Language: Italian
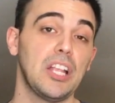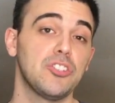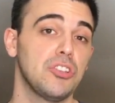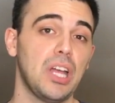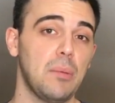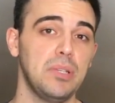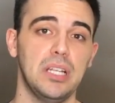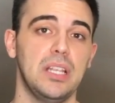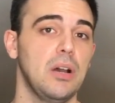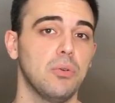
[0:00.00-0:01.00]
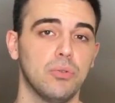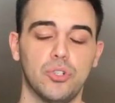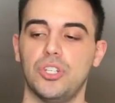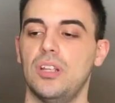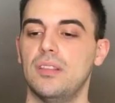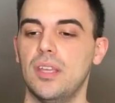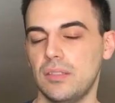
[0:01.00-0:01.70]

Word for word: accettabile da un conoscente.